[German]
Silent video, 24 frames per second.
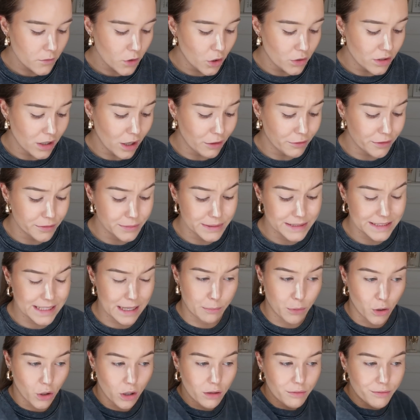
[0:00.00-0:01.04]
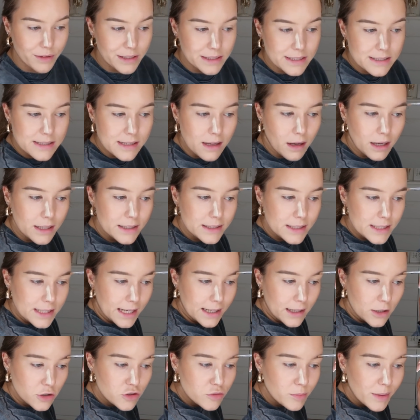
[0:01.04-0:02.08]
Und darauf habe ich sehr Bock, weil das da richtig
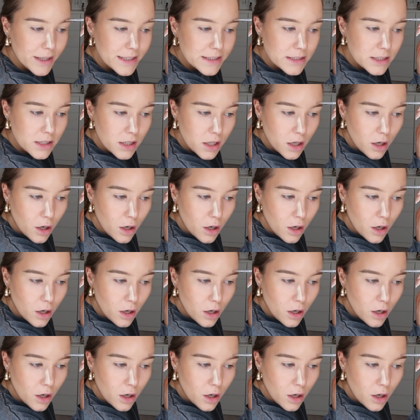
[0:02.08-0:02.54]
lecker schmeckt.